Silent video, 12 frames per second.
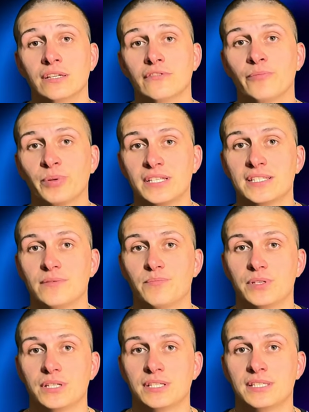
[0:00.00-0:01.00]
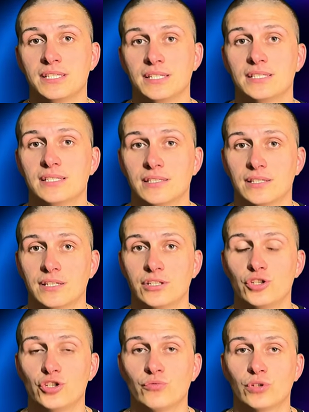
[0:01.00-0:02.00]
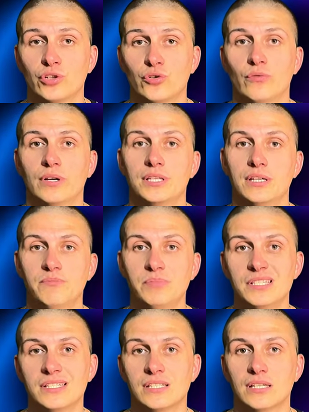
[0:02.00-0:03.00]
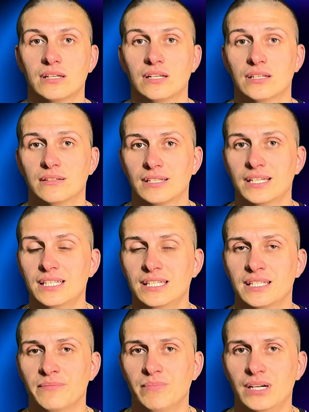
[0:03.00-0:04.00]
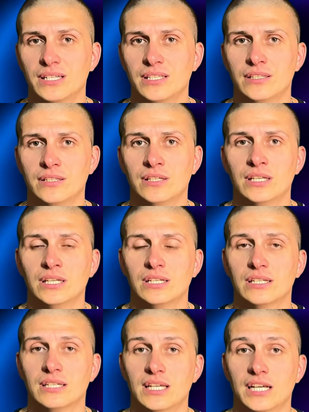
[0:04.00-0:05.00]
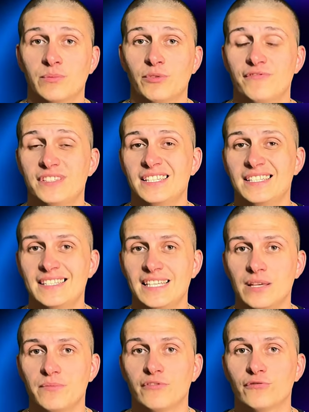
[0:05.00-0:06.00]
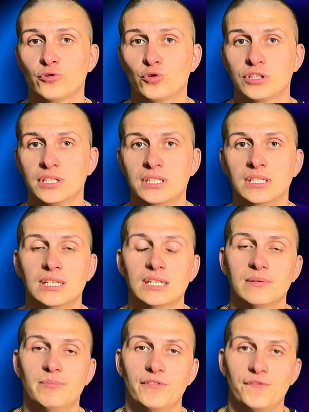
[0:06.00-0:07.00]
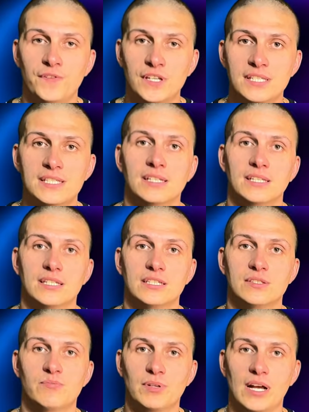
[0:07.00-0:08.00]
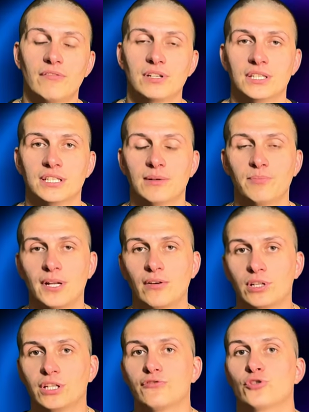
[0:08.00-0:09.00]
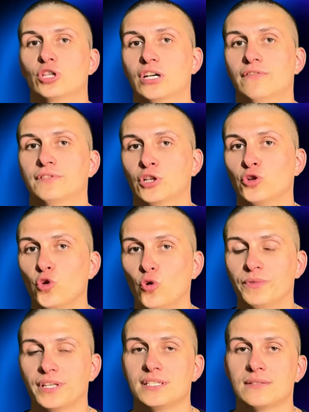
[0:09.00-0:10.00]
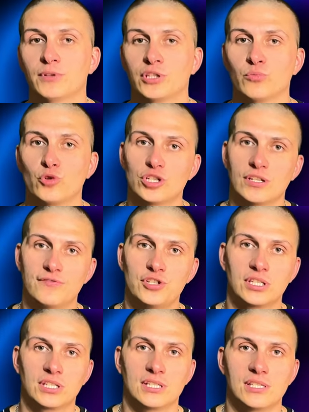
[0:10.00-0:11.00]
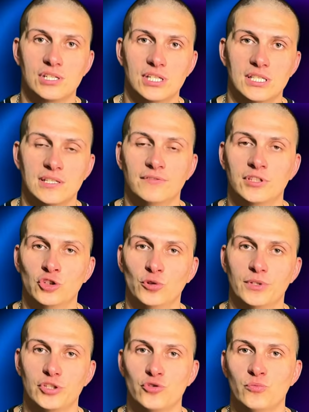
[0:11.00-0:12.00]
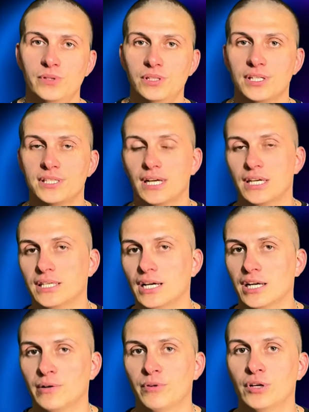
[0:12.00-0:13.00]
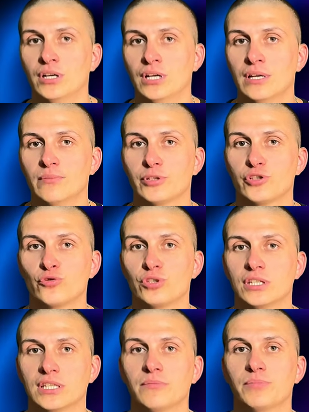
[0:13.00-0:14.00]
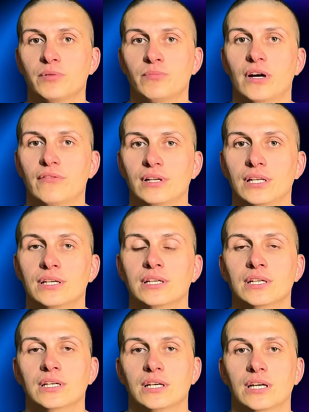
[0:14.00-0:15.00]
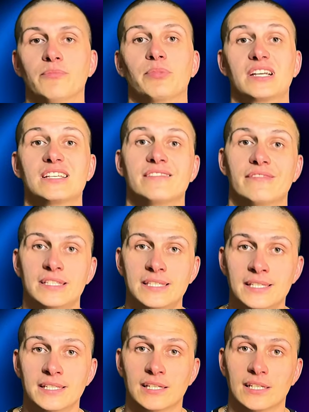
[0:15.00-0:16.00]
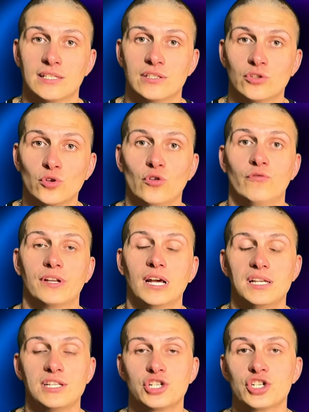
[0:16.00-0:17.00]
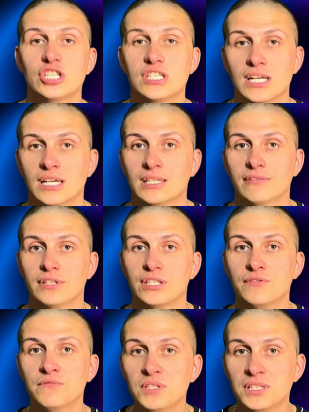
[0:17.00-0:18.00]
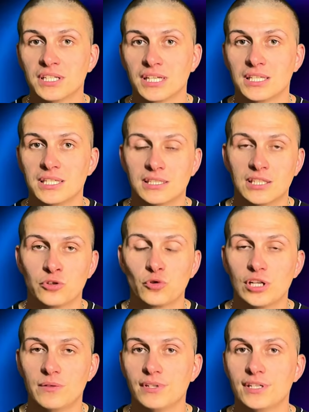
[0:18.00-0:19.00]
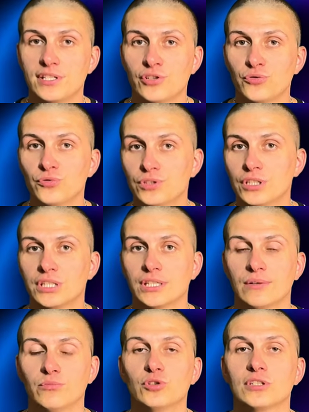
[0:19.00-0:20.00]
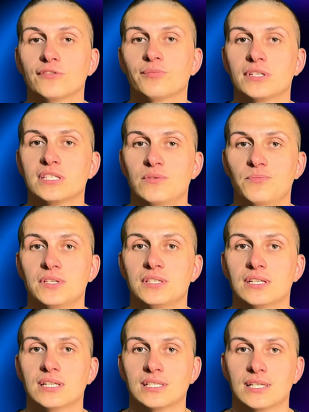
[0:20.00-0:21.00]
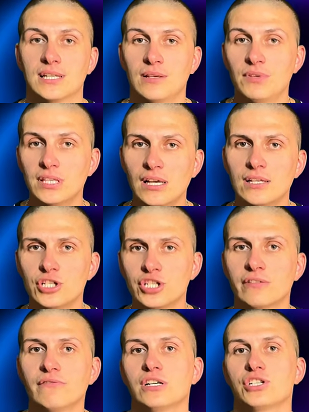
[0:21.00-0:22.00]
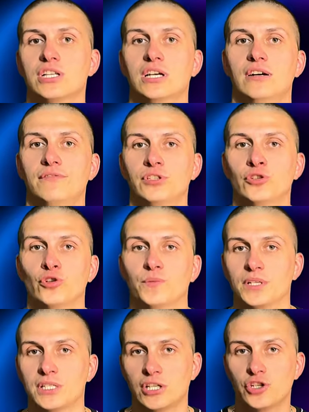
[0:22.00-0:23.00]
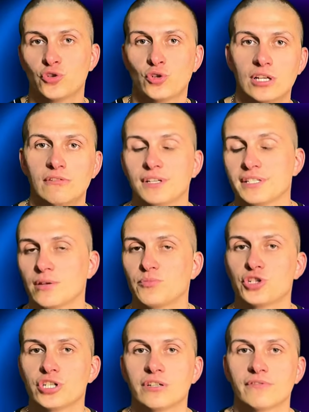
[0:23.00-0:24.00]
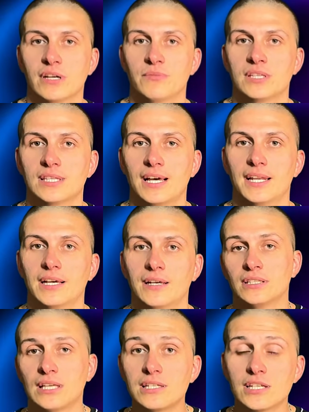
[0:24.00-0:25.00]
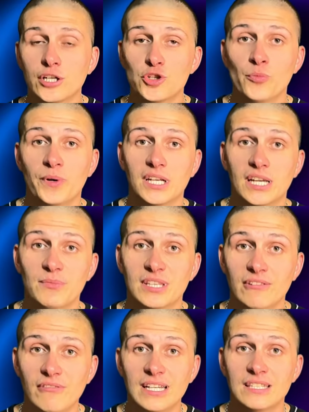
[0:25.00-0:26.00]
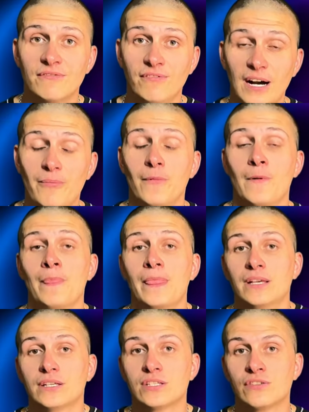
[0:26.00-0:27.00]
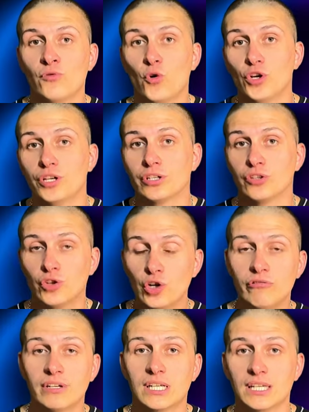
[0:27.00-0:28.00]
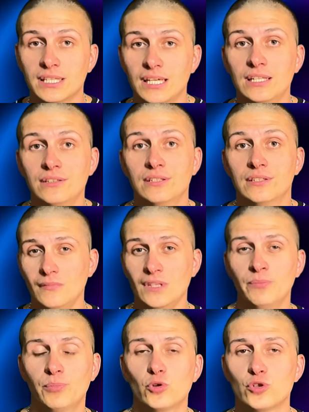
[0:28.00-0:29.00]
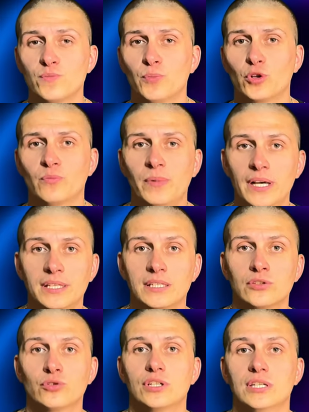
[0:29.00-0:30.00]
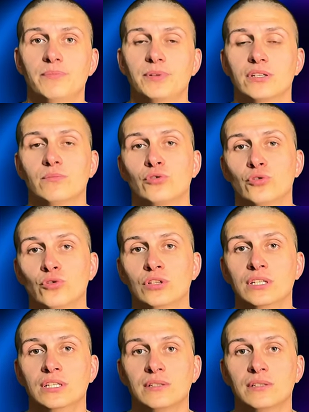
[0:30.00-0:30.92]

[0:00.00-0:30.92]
В принципе, здесь э, ничего такого не описано. Какие-то баги э, якобы в системе внутри пофиксены, исправлены, направлено все на автономность, потому что в 14.6 автономность убилась, а якобы, по сути, нам прибавили э, производительность. Но в реальной жизни этого не видно. Какие-то доли миллисекунды, кому это, в принципе, интересно. Для меня лично важна автономность. А что для вас? Напишите в комментариях. А также хочу порекомендовать вам свой новый канал про спортбайк, который я приобрел.